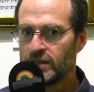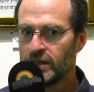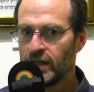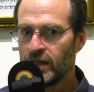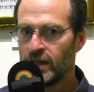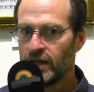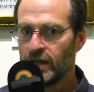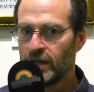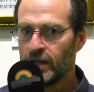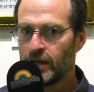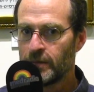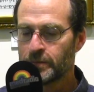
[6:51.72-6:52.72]

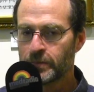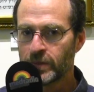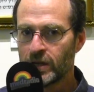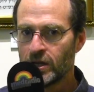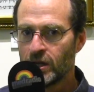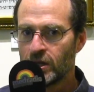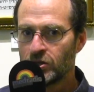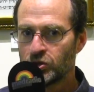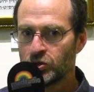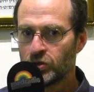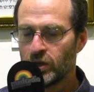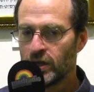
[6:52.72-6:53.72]
ديال
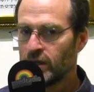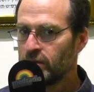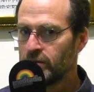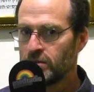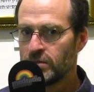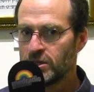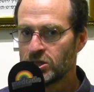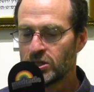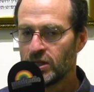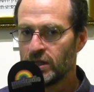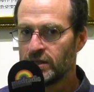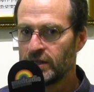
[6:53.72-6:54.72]
شن... آه، مش
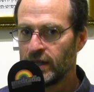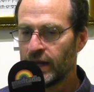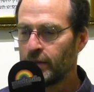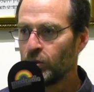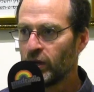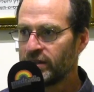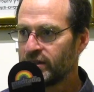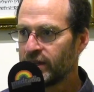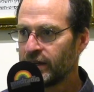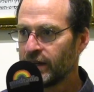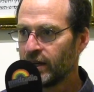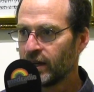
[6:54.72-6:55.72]
آه، ديال ابو
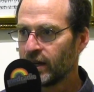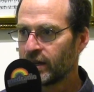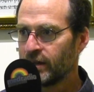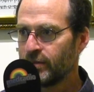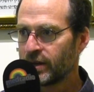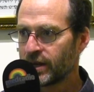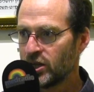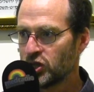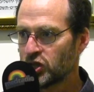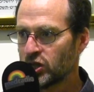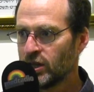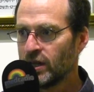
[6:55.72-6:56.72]
حسيره قريب
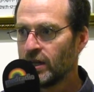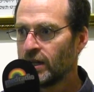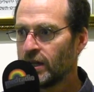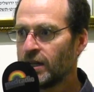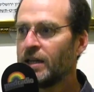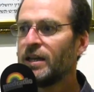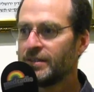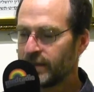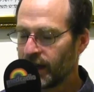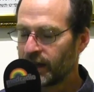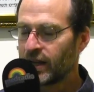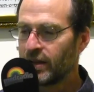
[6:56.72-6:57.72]
الريش زكا بحسيره
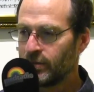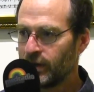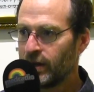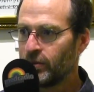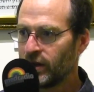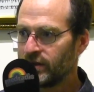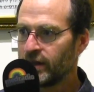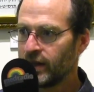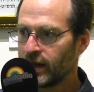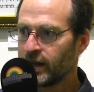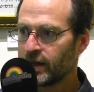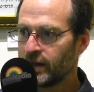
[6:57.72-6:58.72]
زكا ابو حسيره
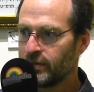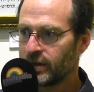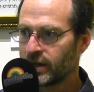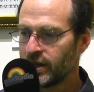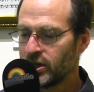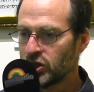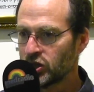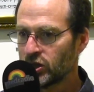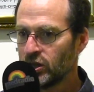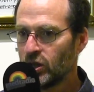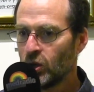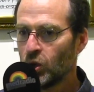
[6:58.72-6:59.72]
قريب الريش
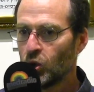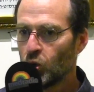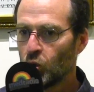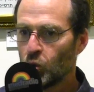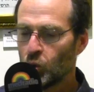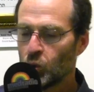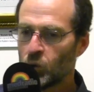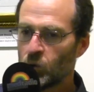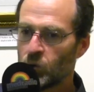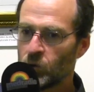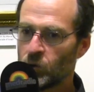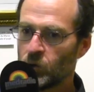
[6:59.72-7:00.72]
ايه
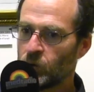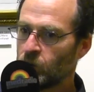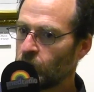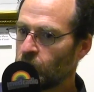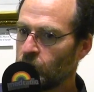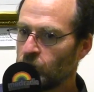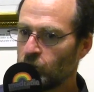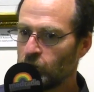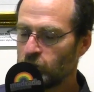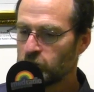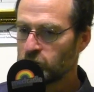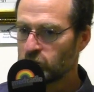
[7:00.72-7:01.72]

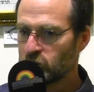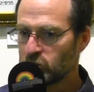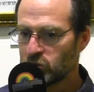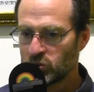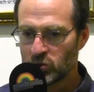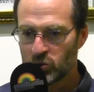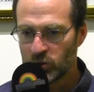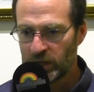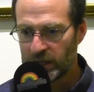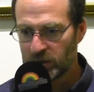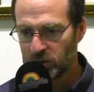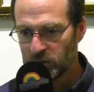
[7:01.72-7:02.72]
وشكون
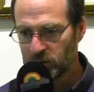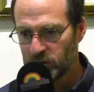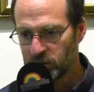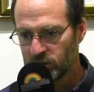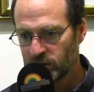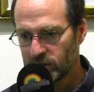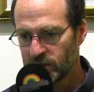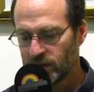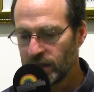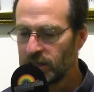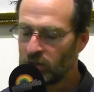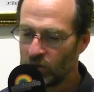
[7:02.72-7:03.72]
اخو
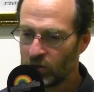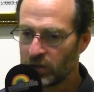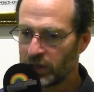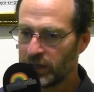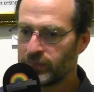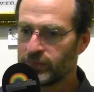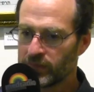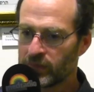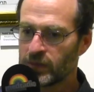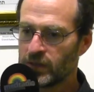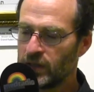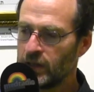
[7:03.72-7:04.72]
كاينين الاخرين بزاف